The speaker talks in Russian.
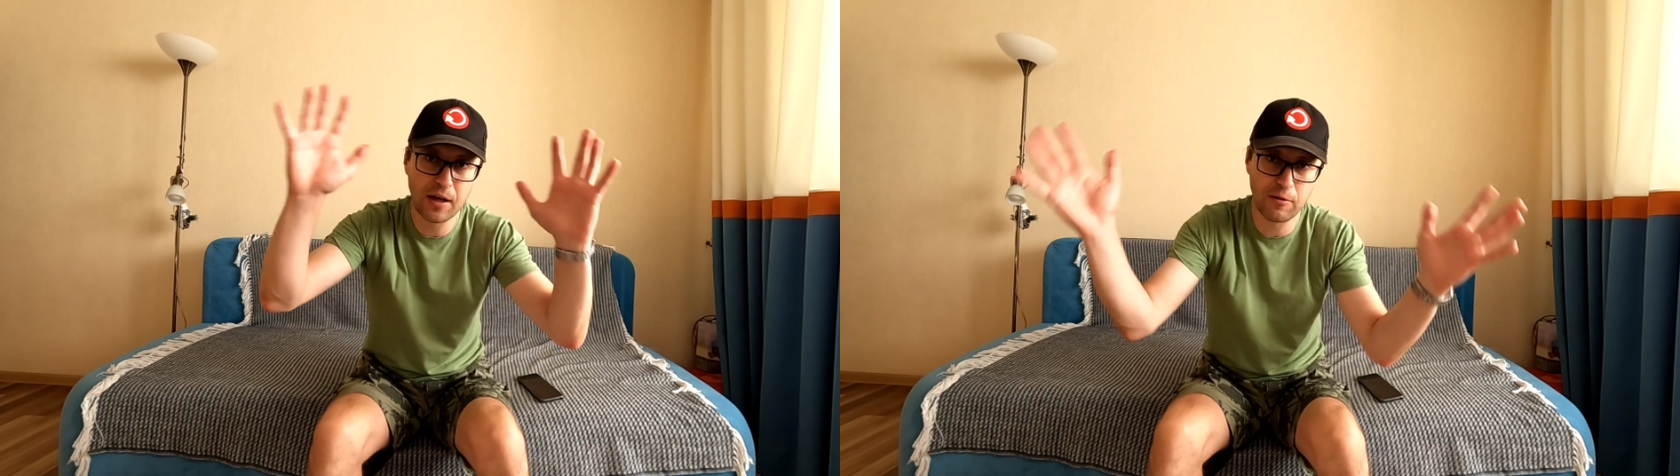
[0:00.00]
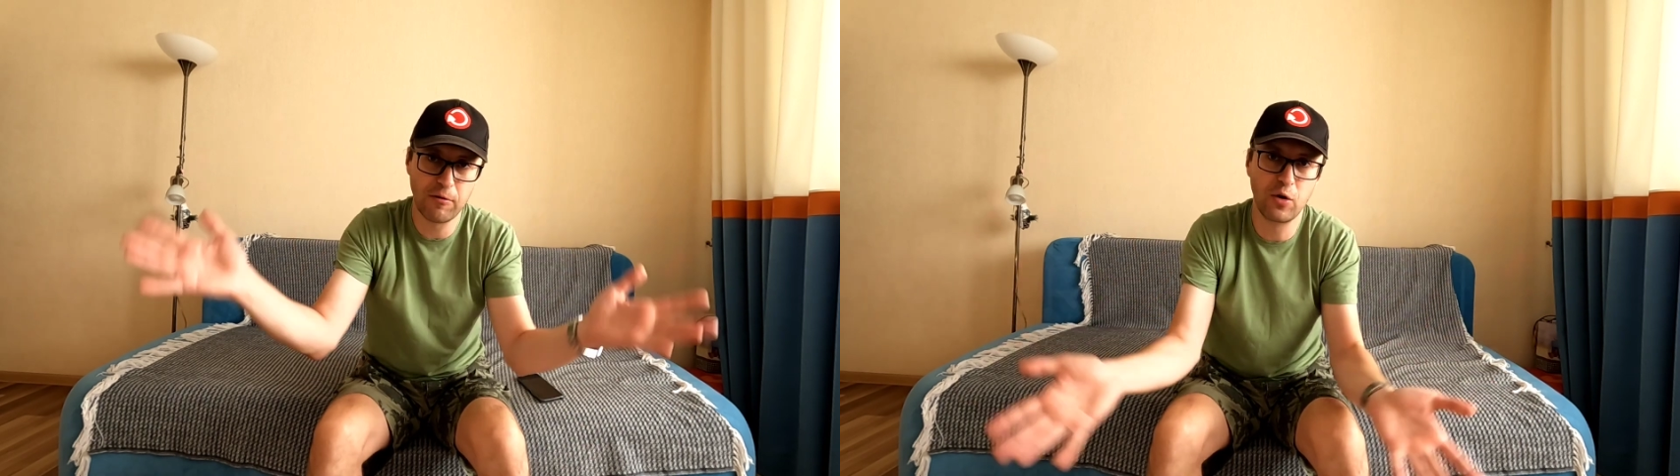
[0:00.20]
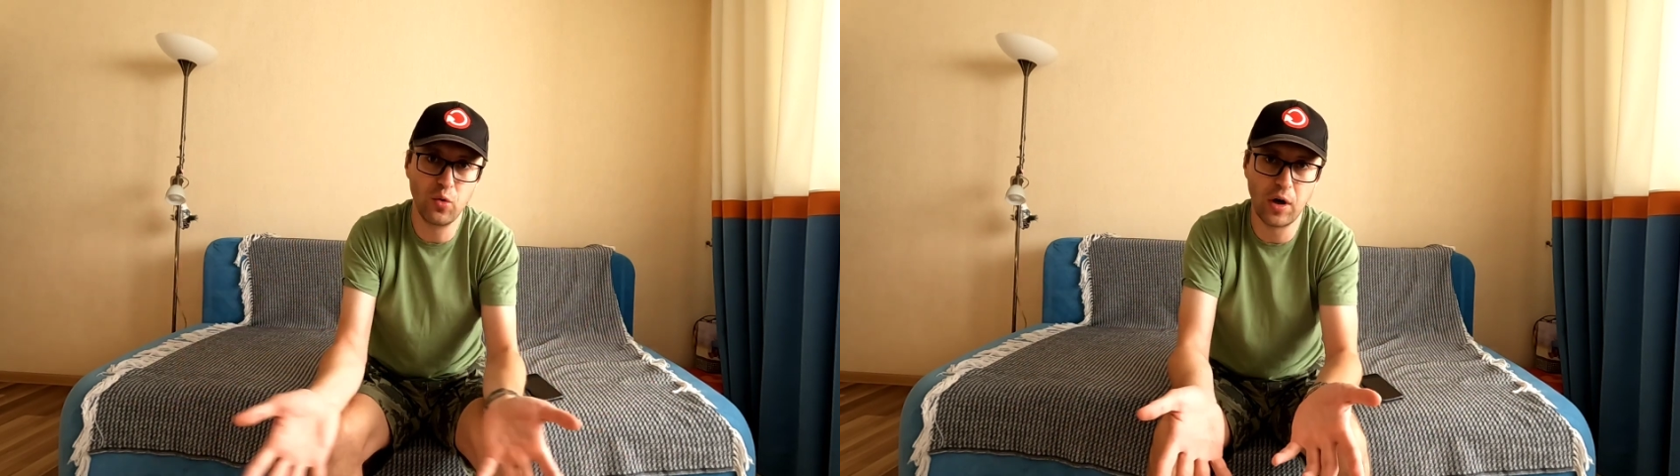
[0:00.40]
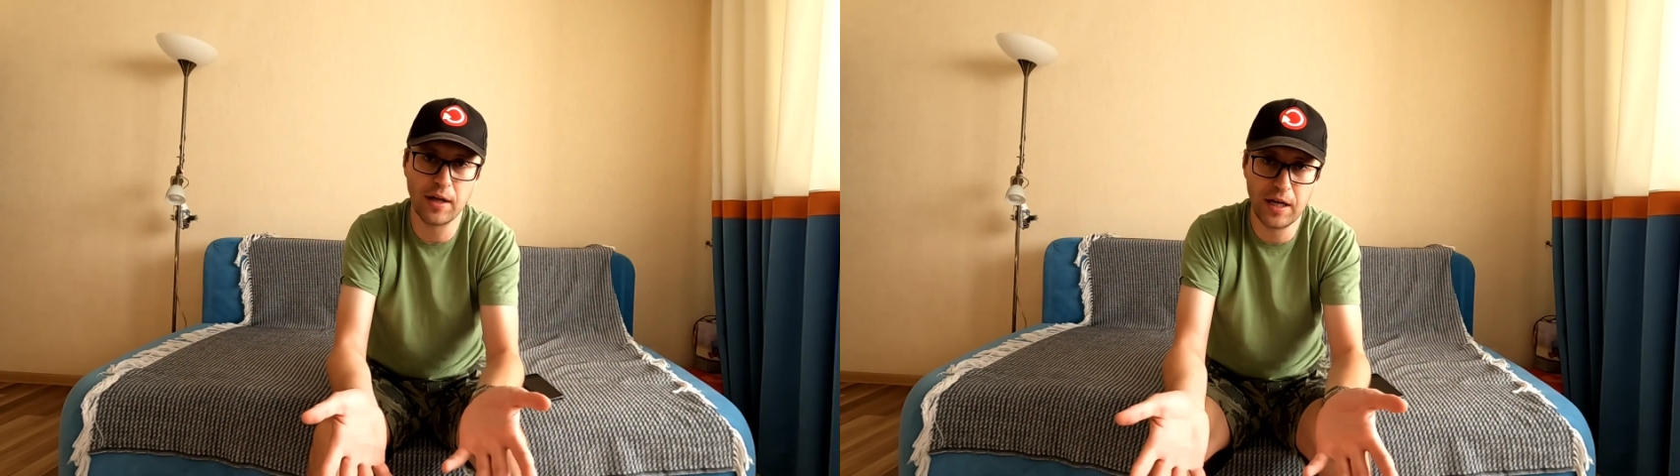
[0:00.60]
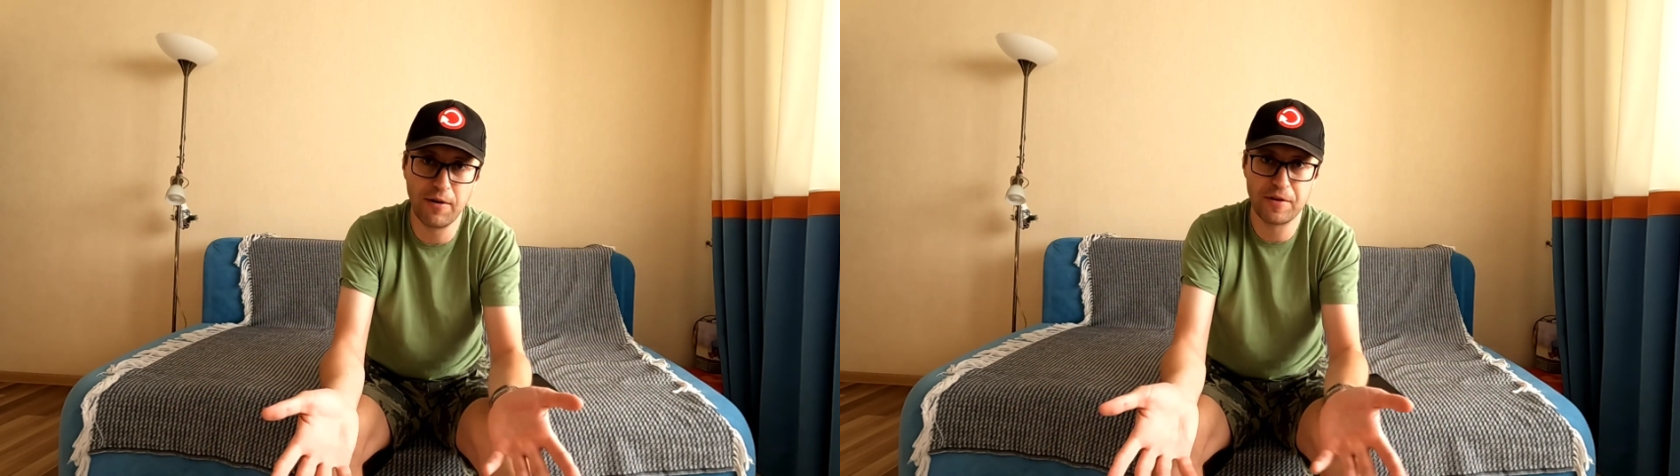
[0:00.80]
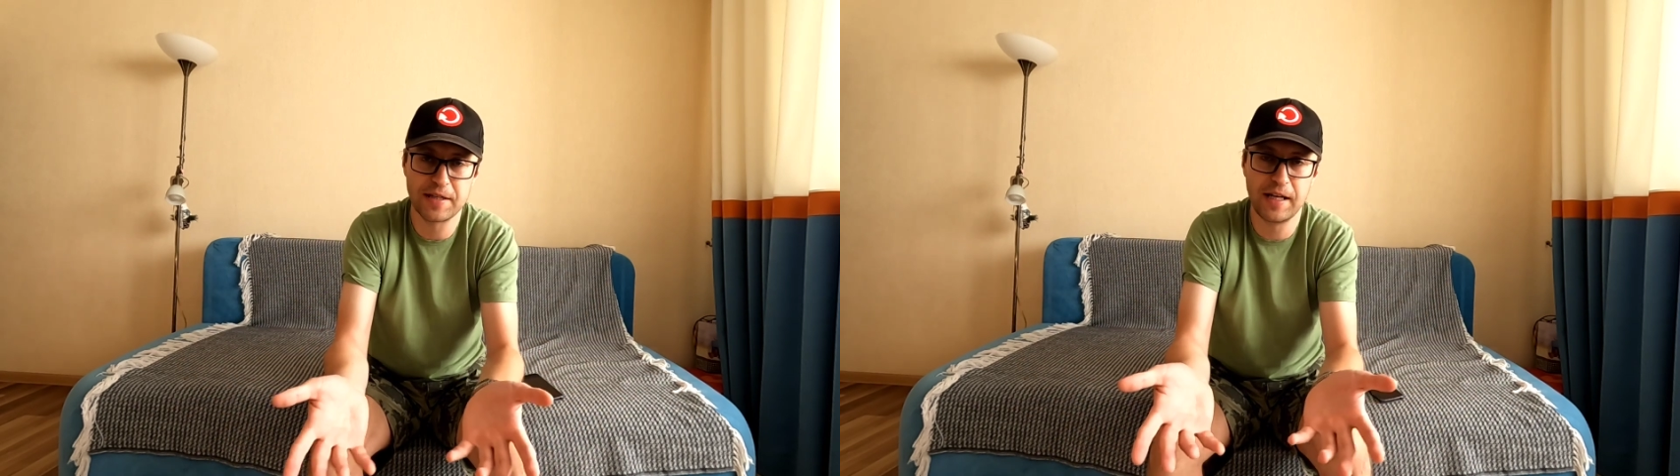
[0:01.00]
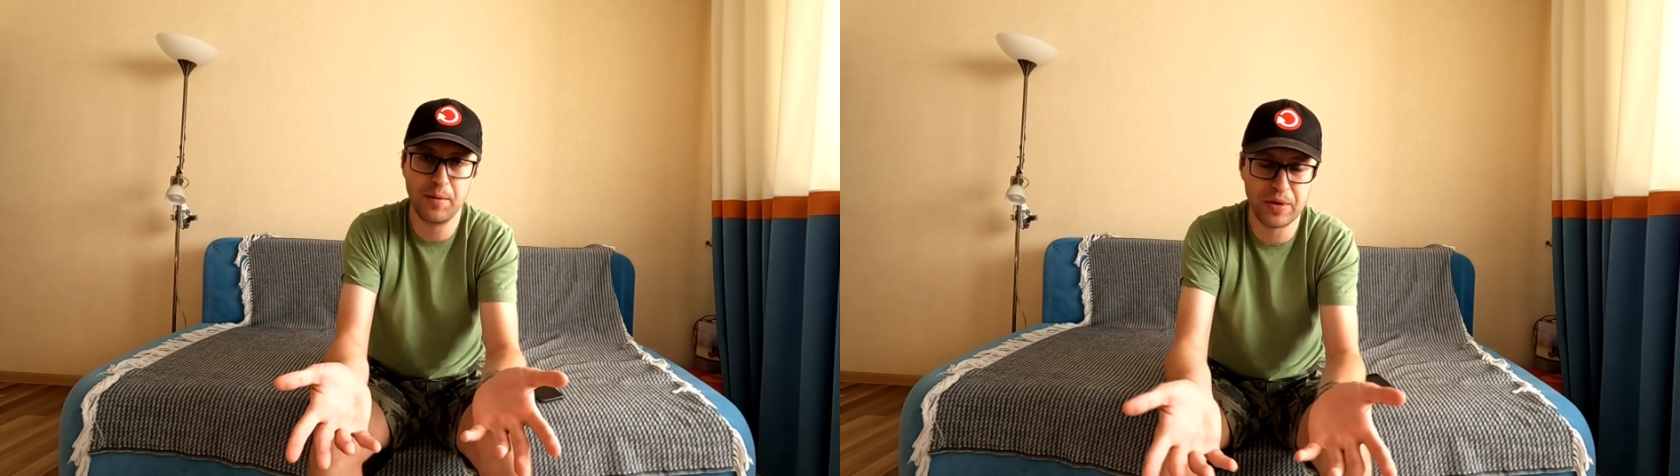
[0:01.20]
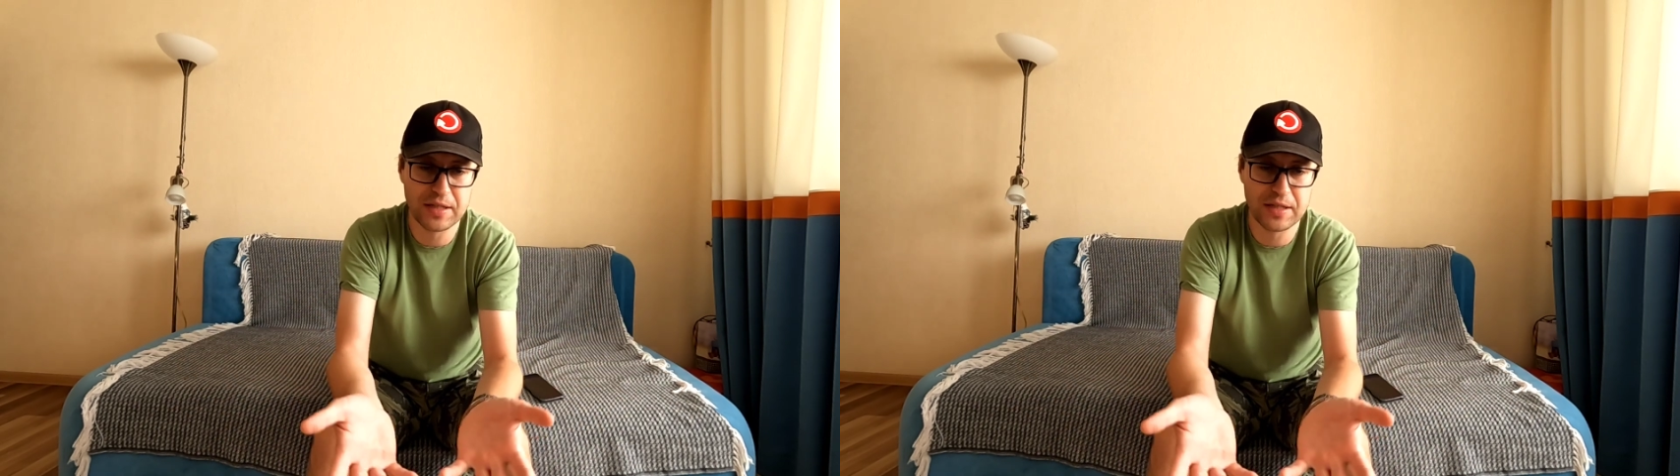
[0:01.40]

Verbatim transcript: говорю, они официальные